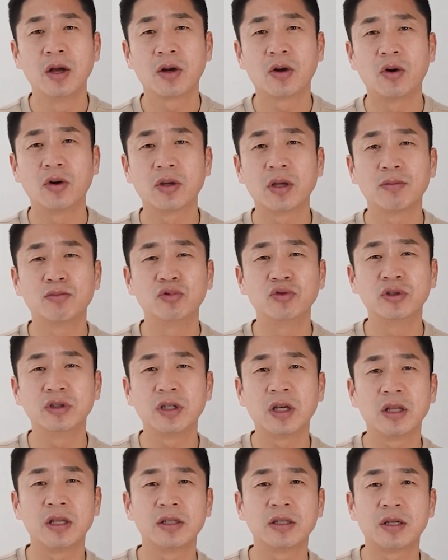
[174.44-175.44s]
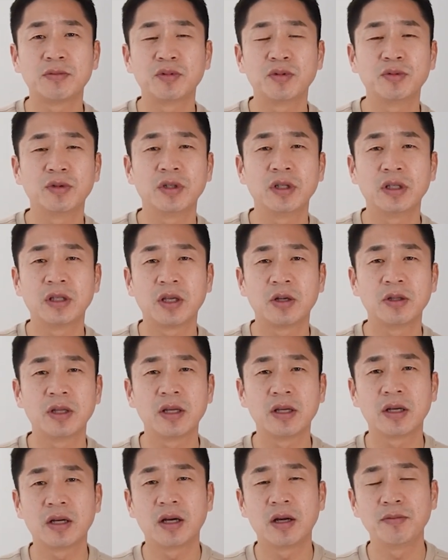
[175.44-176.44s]
거기에 문제 있는 상품들이 있다고
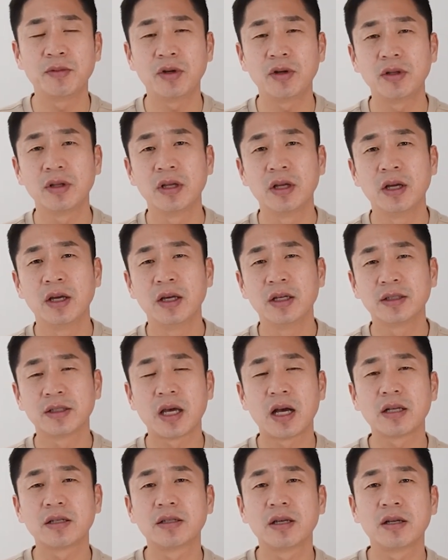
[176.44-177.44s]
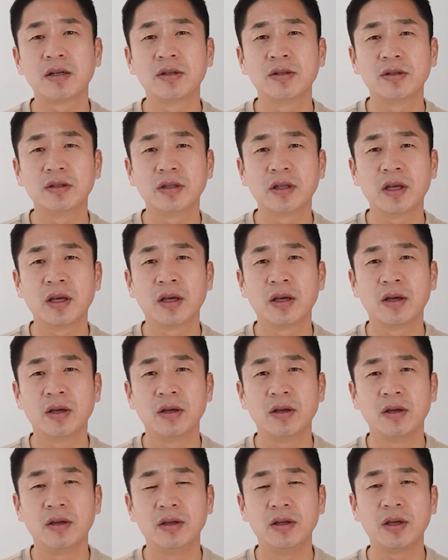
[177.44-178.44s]
생각하면 삭제를 했는데
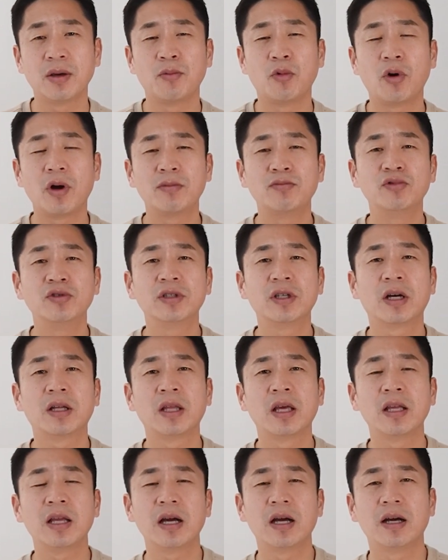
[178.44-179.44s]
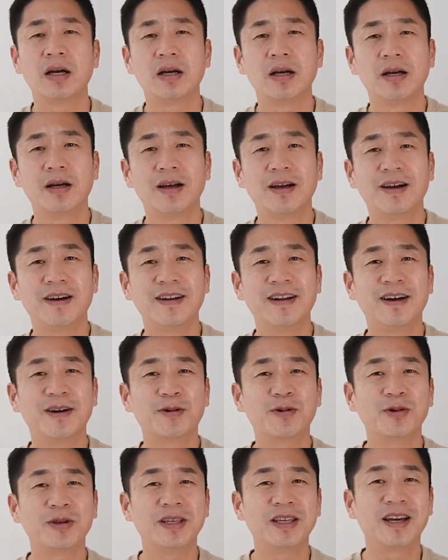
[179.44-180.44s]
이게 뭐가 문제가 되냐?
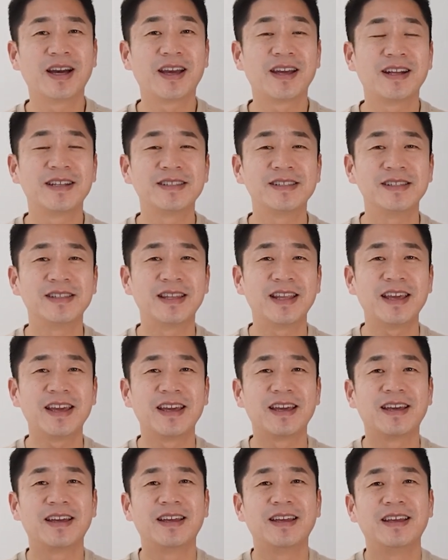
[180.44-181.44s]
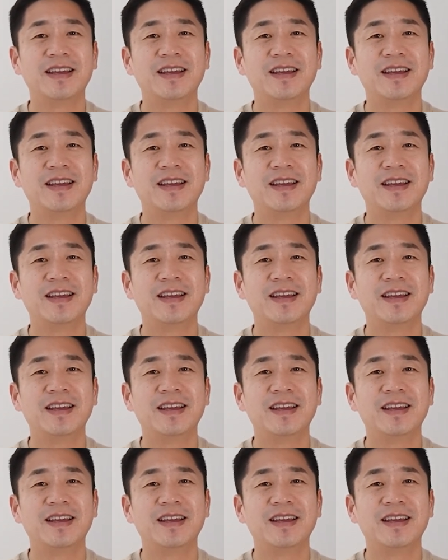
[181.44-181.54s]
라고 이야기를 했을 때